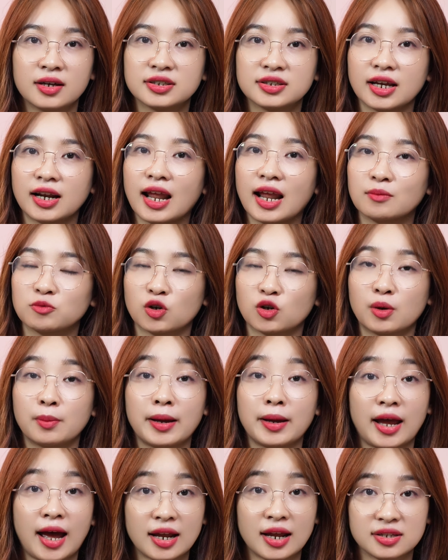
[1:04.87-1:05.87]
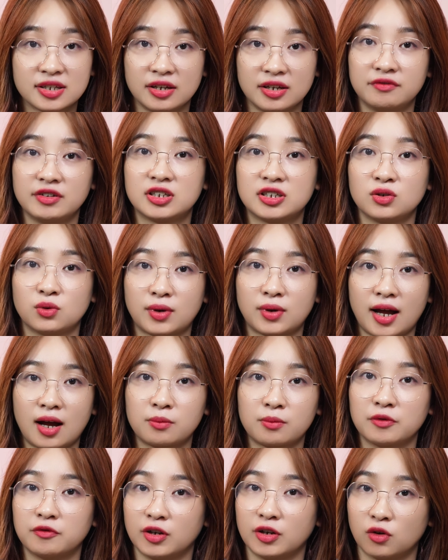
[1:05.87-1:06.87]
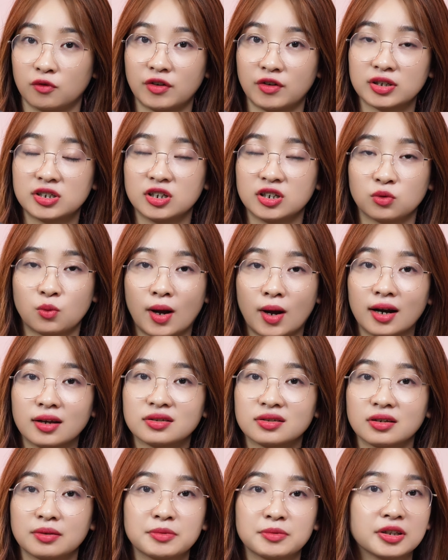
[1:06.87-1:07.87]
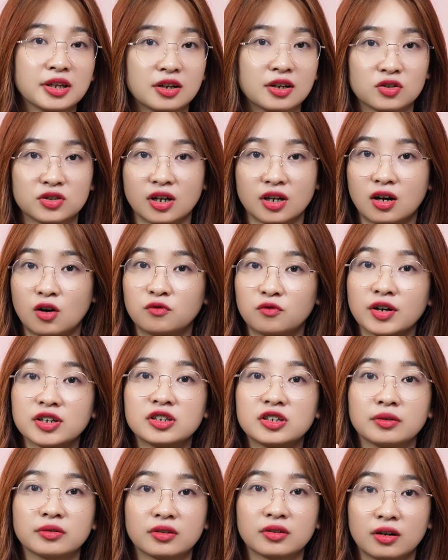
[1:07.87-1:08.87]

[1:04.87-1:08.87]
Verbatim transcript: sẽ làm cho các bé hạn chế về chiều cao bởi vì nó phát triển quá là sớm như thế nó sẽ không phát triển